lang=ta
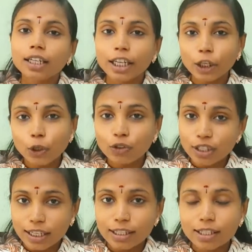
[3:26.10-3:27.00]
நீங்களும்
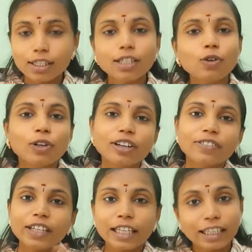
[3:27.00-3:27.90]
செஞ்சு
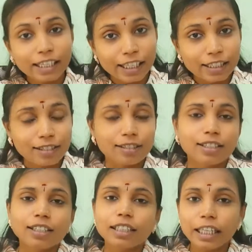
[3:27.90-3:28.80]
உங்கள் வீட்டில் இருக்க கிட்ஸு
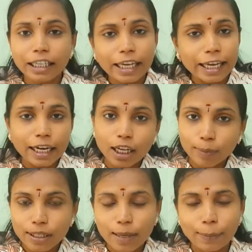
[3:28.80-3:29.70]
நீங்கள்
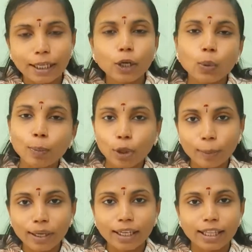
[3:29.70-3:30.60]
எல்லாருமே சாப்பிடுங்க ரொம்ப
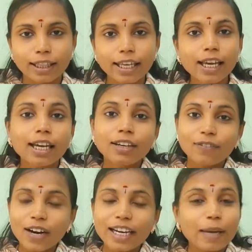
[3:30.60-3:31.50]
ரொம்ப ஹெல்தி
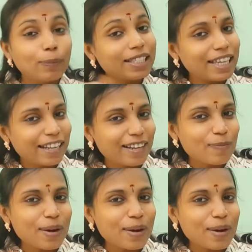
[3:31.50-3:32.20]
வாங்க எப்படி செய்கிறதுன்னு